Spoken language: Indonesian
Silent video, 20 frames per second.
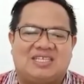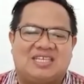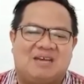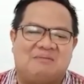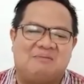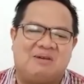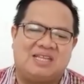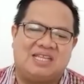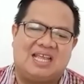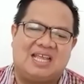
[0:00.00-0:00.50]

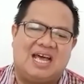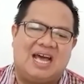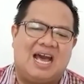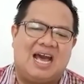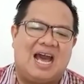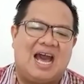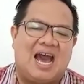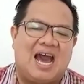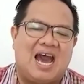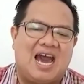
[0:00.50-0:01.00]
sahabat
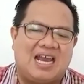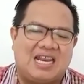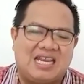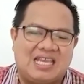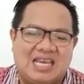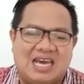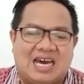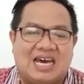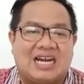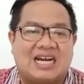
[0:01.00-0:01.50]

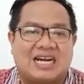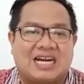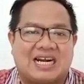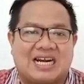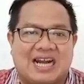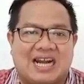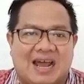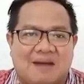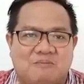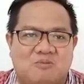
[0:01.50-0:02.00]
hari
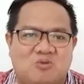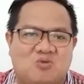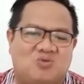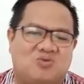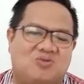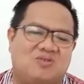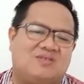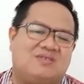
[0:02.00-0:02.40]
Rabu.